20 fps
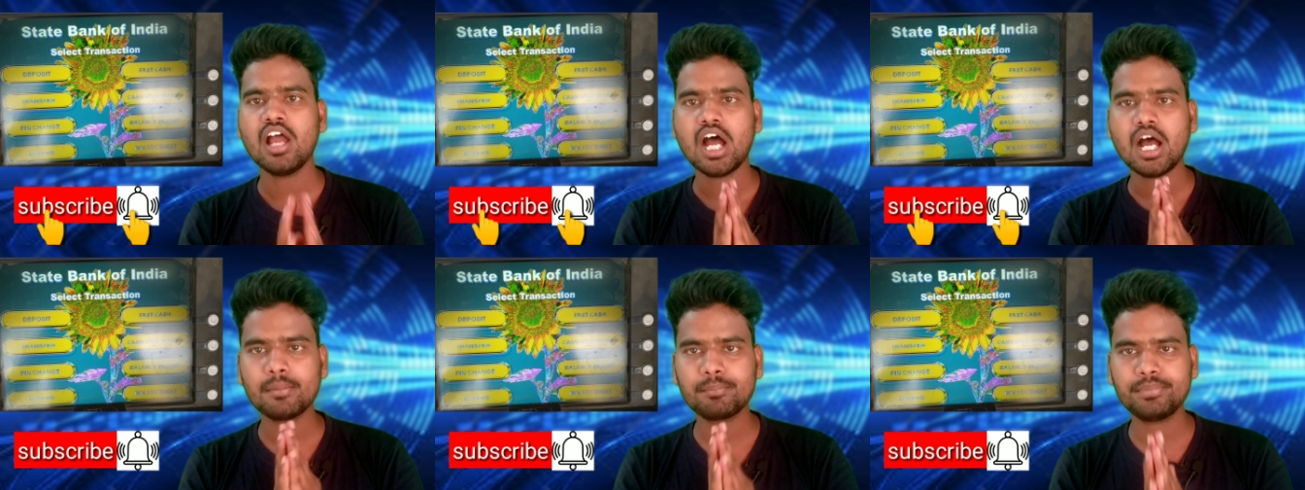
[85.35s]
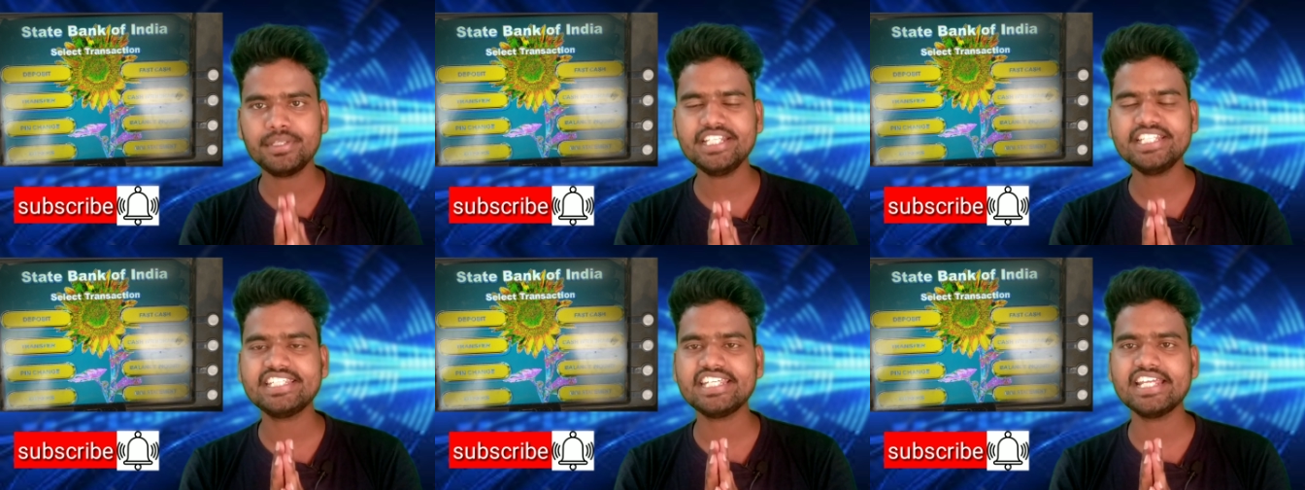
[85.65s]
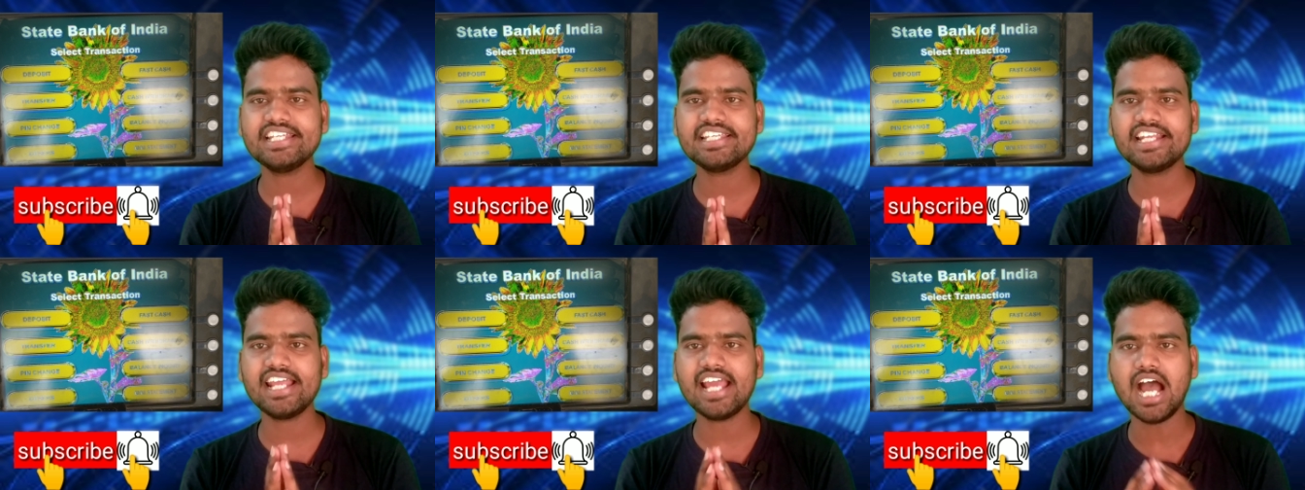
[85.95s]
ఆ పిన్
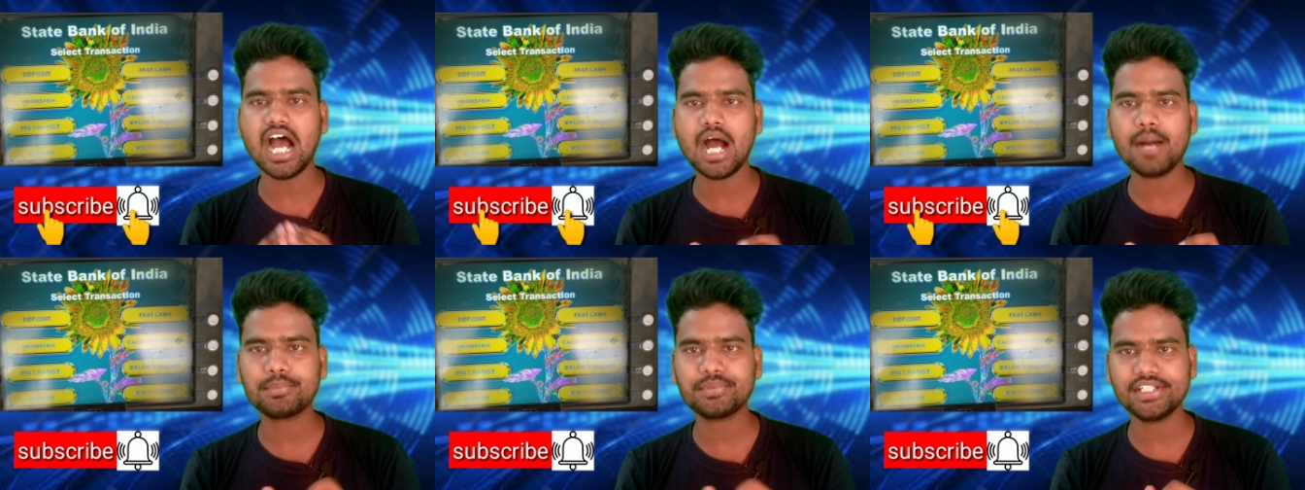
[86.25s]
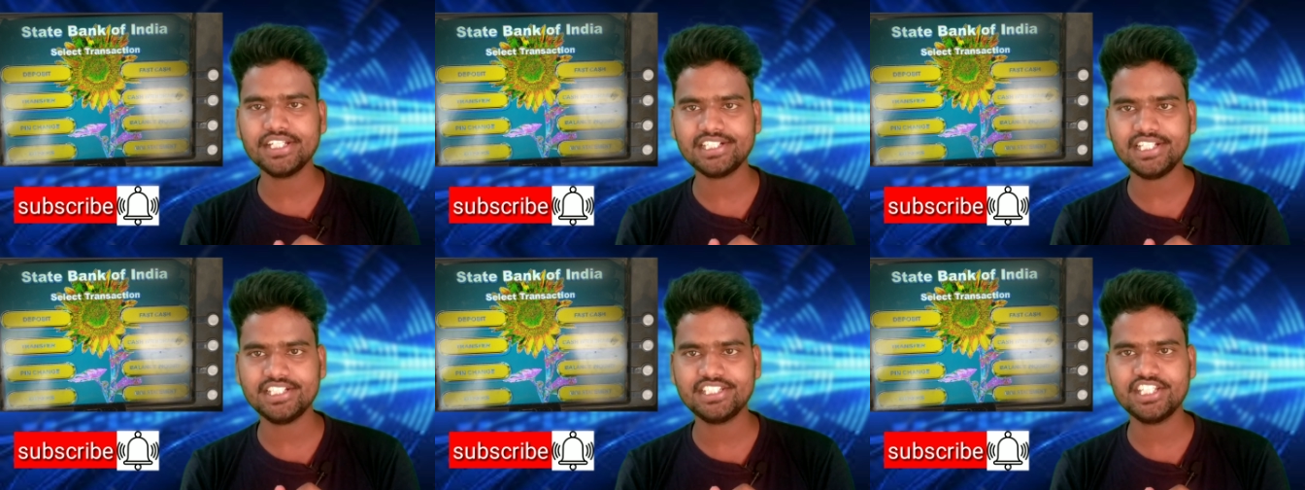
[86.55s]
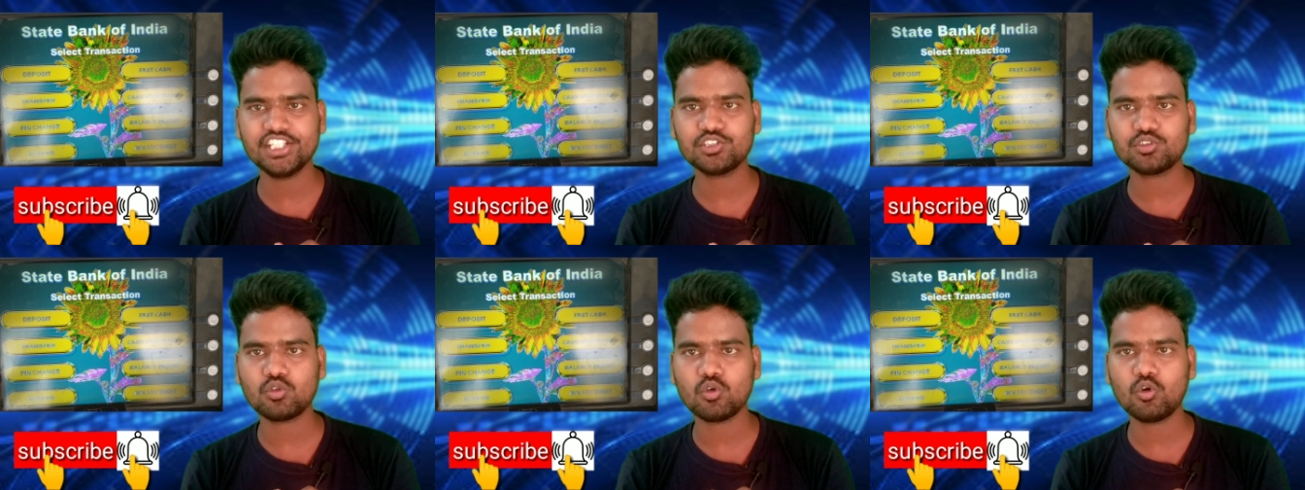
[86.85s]
చేంజ్ అనే ఆప్షన్ క్లిక్
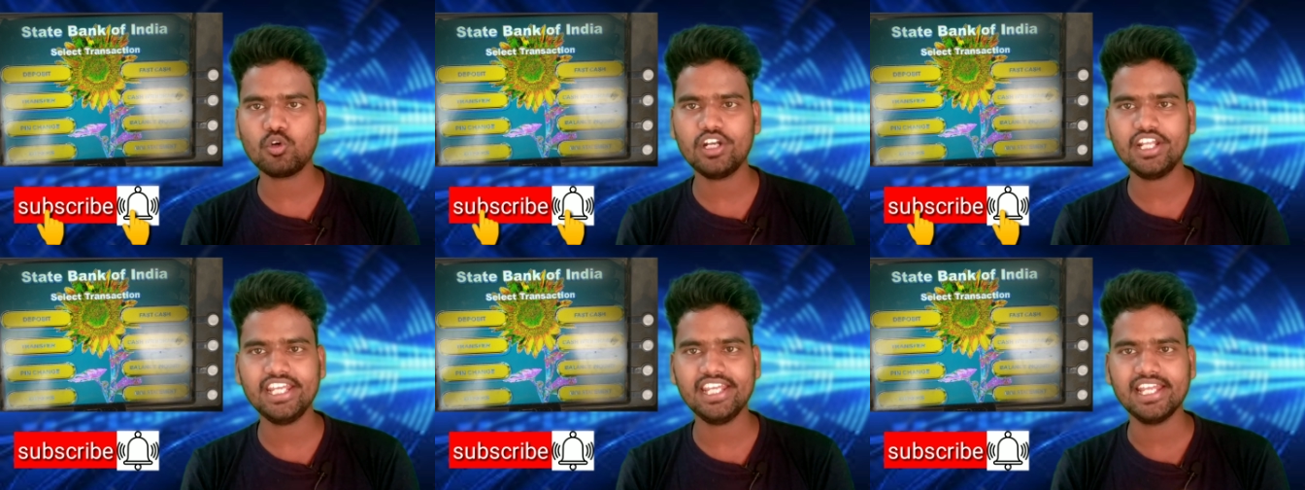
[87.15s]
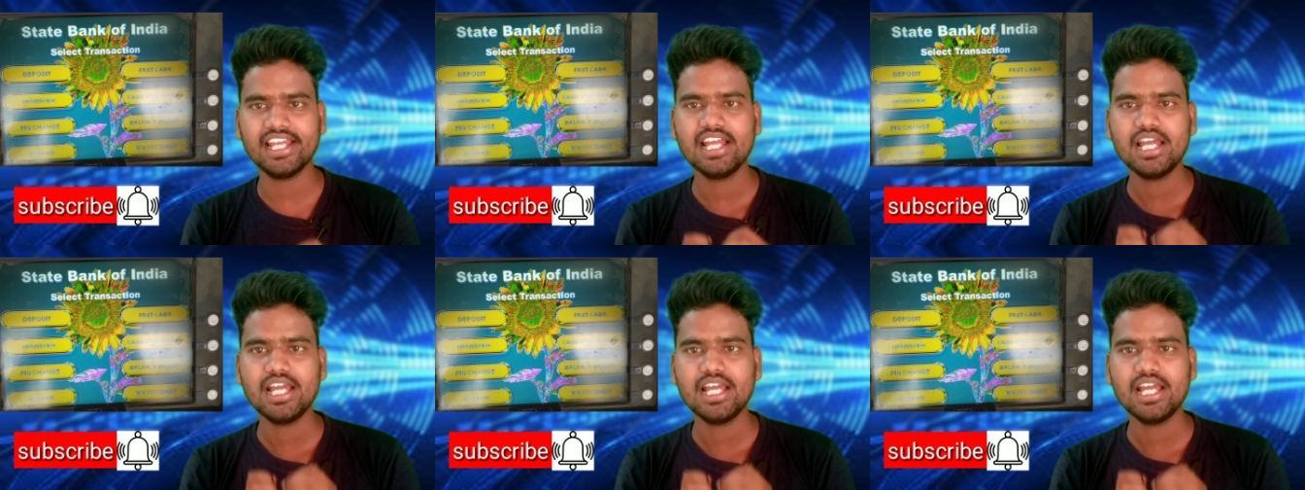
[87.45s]
చేసుకోండి